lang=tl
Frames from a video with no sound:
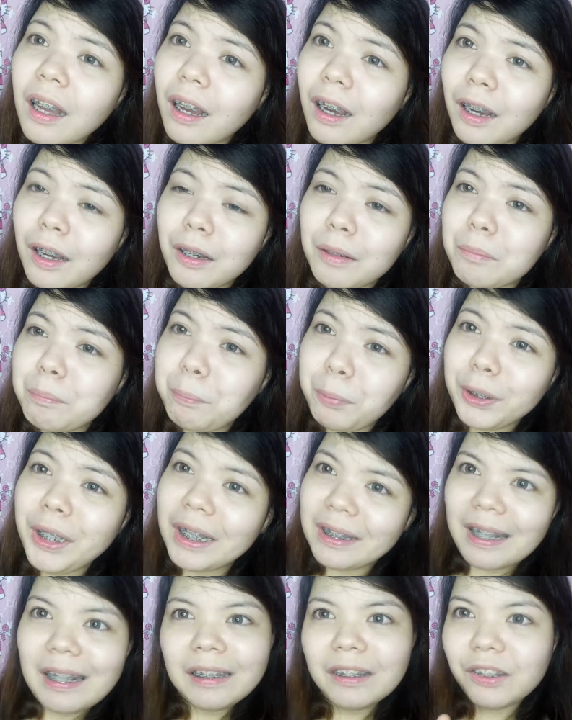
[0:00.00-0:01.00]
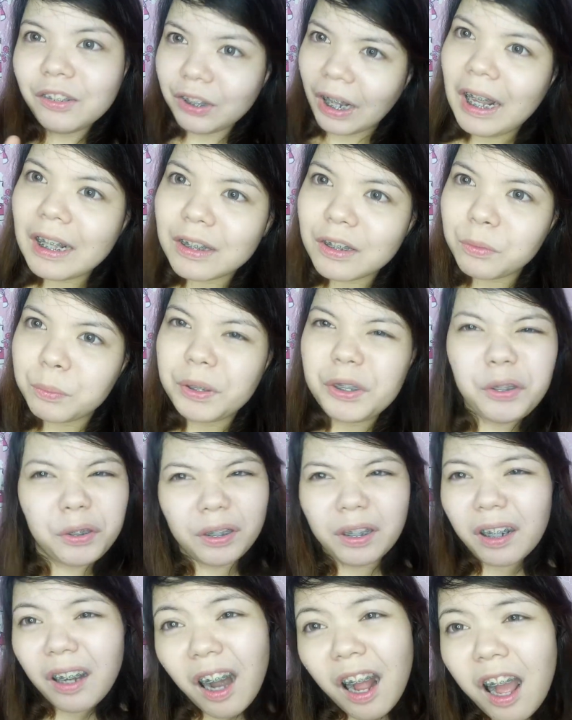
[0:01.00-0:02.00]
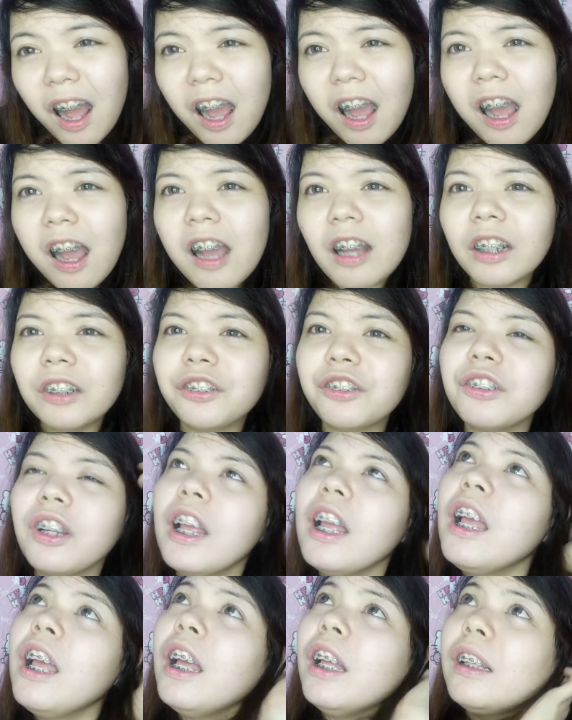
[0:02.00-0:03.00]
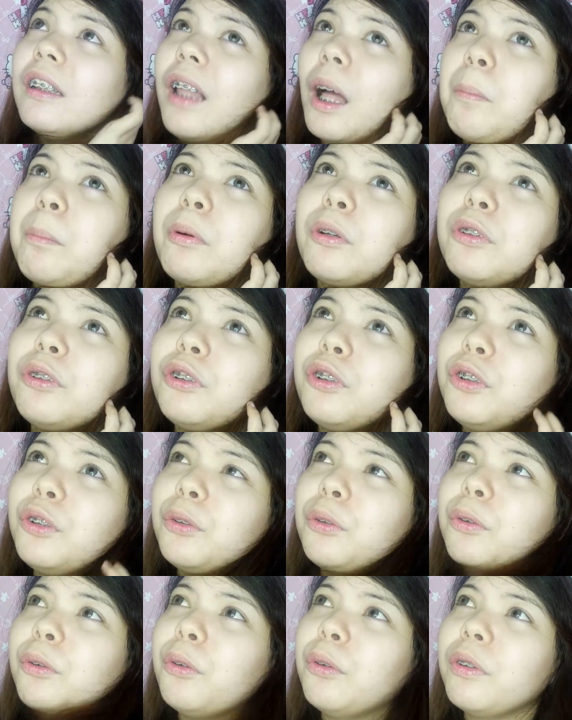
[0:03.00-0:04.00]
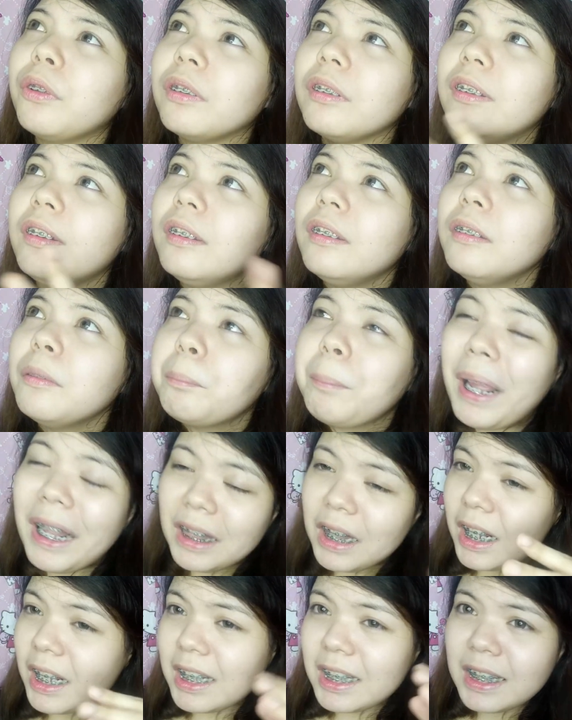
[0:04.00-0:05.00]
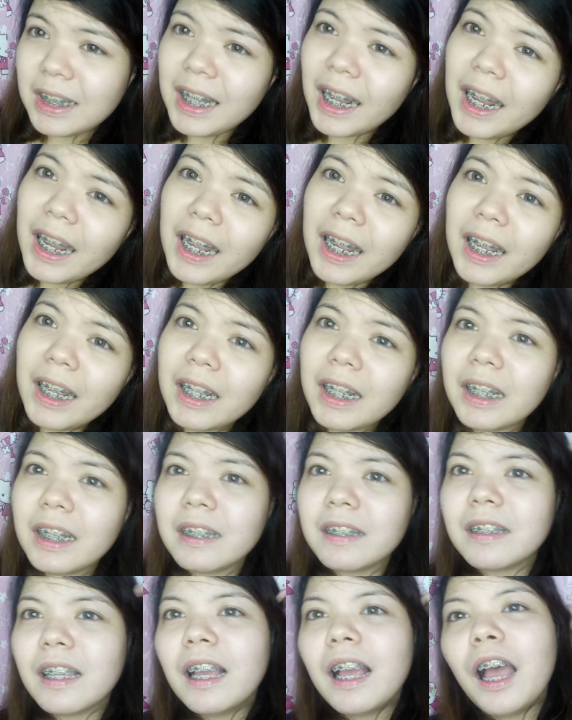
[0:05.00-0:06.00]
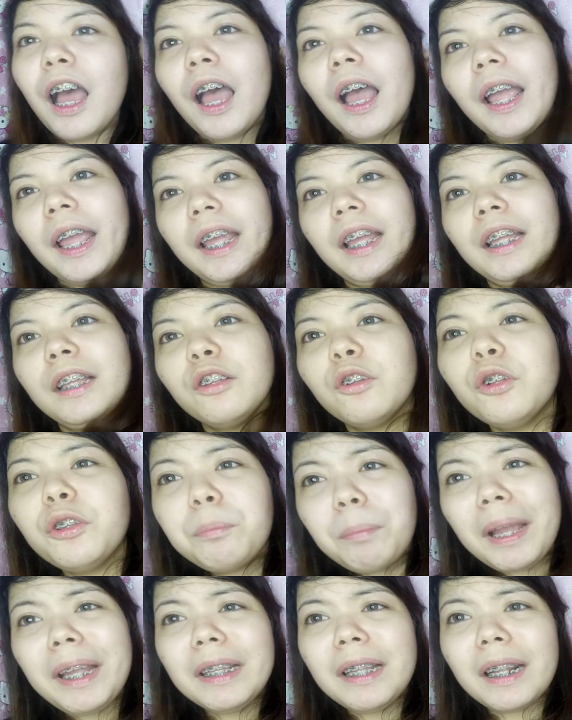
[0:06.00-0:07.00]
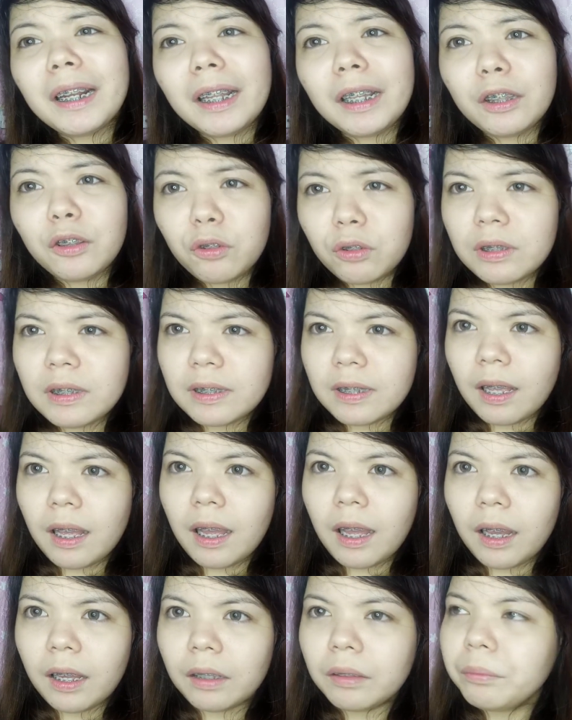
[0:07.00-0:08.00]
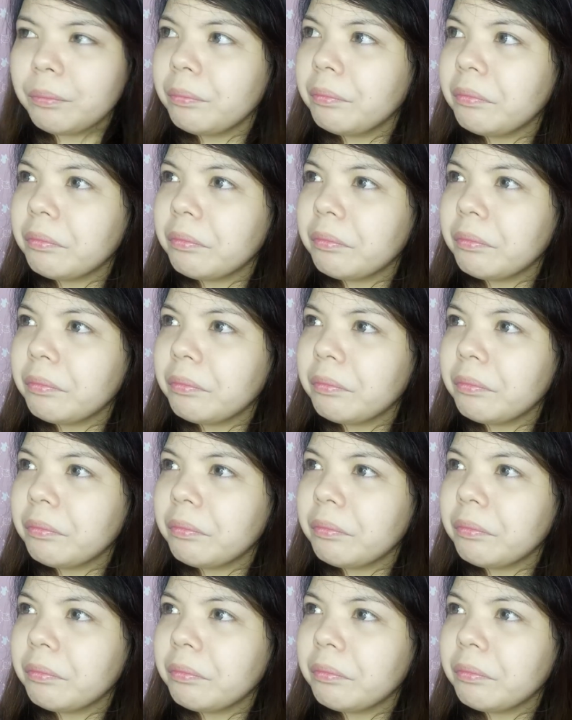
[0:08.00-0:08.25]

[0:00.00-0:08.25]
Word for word: um, puyatan chats with your crush. Tapos yung Petix Days, and goodbye na rin dun sa